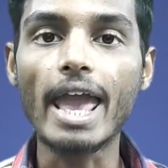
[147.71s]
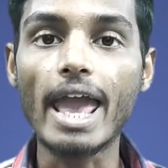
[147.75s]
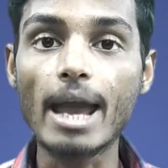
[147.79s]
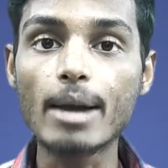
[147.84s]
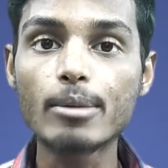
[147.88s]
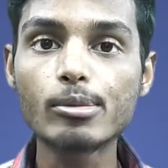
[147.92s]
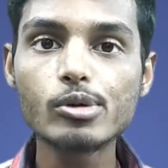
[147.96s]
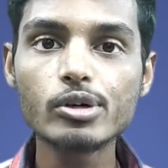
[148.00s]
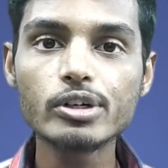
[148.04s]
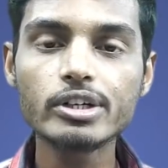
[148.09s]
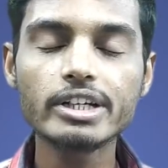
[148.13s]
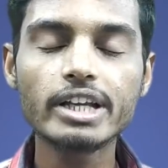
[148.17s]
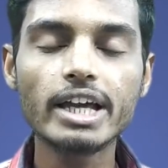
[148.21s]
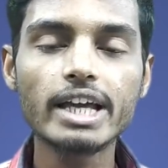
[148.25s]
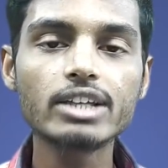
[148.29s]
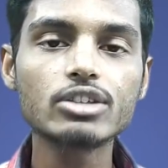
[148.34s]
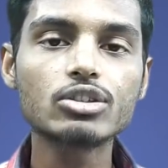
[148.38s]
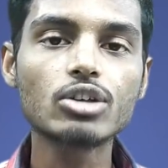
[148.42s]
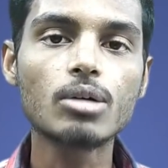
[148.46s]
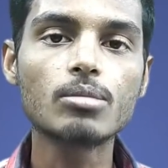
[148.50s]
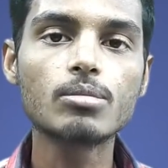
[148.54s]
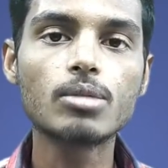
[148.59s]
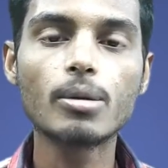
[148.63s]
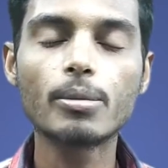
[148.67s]
এমনটাই
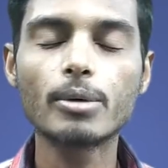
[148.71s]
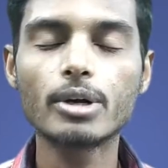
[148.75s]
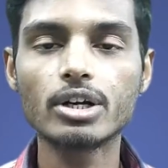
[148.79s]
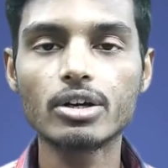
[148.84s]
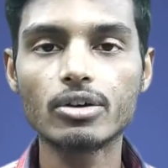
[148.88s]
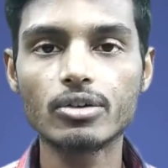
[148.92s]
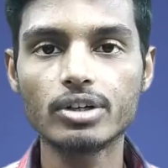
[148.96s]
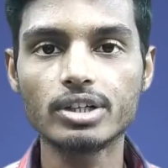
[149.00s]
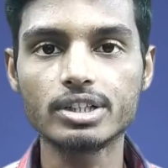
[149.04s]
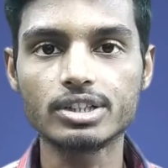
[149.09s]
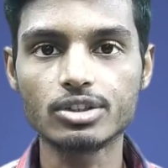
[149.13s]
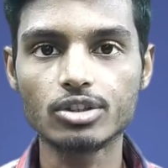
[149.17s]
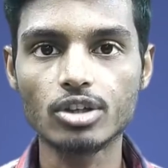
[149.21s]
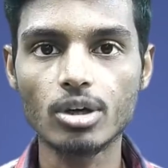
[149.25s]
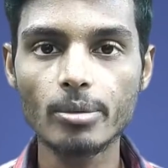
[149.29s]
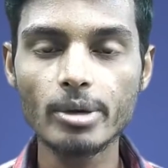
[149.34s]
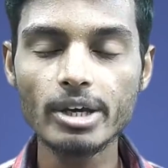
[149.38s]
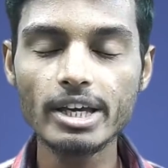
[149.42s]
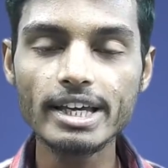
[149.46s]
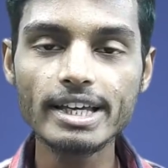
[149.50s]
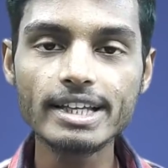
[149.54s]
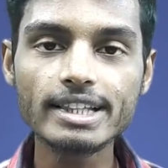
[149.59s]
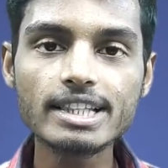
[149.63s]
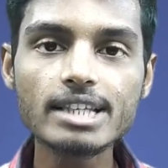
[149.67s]
সম্ভাবনা রয়েছে তবে
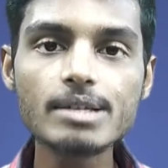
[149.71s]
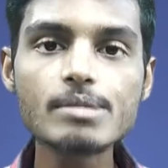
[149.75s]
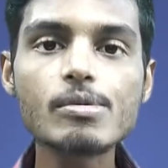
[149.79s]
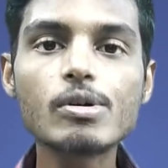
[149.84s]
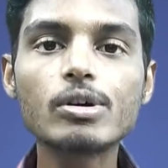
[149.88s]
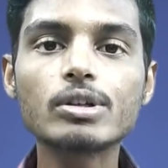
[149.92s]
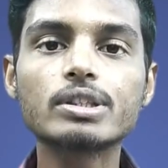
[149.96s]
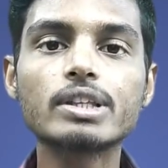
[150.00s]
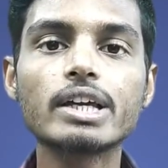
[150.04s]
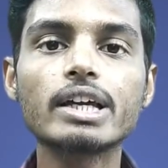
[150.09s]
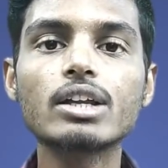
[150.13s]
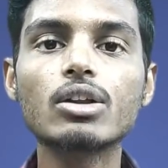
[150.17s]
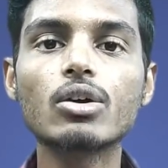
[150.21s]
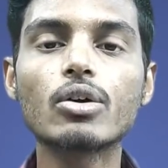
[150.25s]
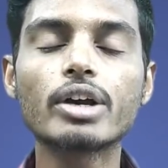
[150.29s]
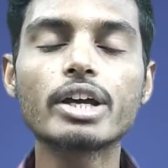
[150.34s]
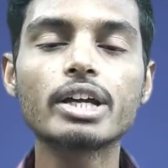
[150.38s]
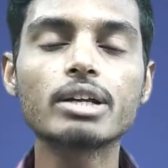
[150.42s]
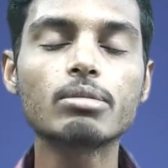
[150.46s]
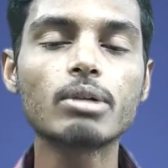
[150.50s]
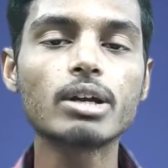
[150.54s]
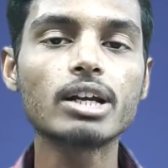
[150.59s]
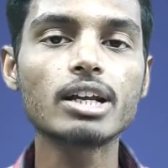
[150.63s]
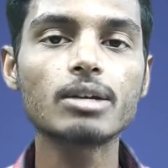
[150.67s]
ইতিমধ্যেই
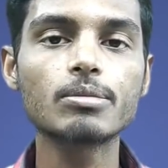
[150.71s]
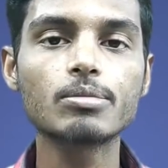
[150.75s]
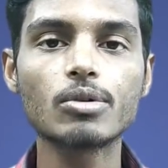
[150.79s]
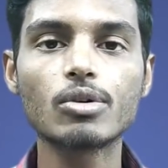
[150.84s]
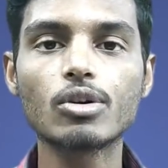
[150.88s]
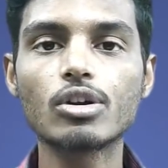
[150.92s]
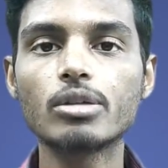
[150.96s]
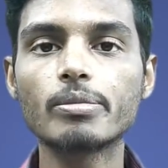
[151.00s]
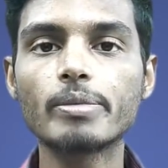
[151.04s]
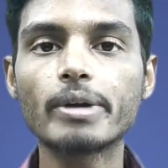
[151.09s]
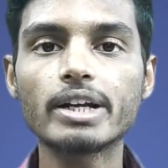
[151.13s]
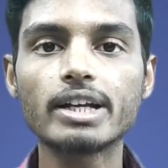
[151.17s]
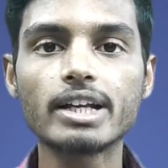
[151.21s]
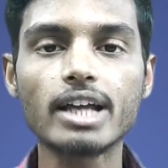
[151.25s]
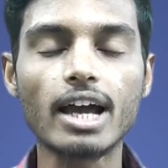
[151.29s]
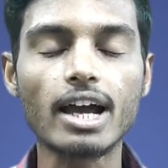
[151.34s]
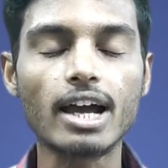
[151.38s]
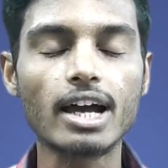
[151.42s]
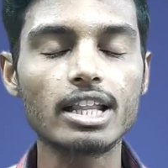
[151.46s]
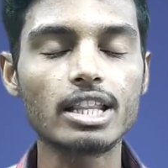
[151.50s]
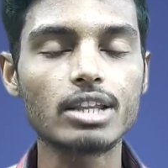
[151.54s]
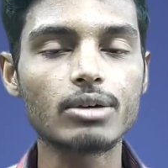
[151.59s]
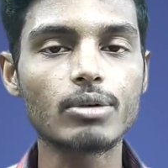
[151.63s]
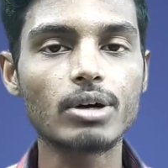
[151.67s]
লক্ষ্মীর ভাণ্ডার প্রকল্পের টাকা
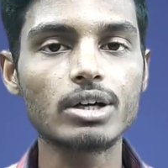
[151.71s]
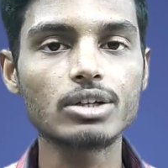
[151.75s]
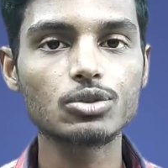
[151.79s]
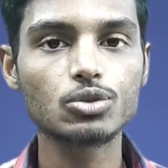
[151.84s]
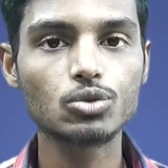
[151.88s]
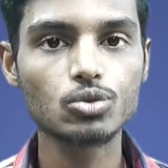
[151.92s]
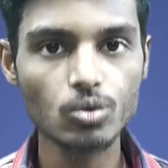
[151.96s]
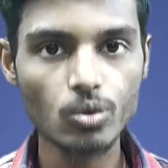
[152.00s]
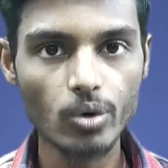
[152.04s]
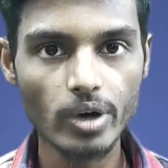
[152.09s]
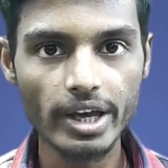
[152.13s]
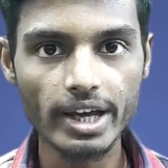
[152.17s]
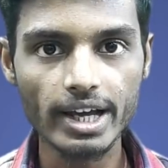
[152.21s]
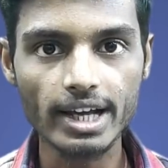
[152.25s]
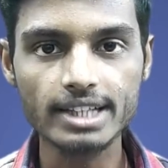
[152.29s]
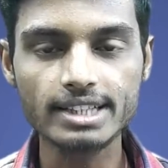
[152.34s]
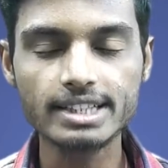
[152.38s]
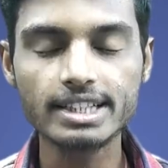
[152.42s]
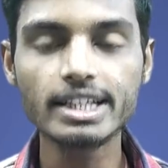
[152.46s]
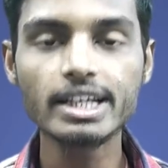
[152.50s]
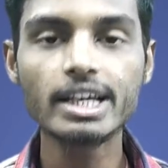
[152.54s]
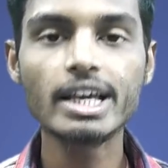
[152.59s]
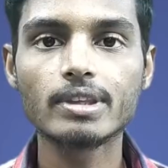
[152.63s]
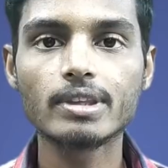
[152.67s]
দেওয়া শুরু হয়ে গেছে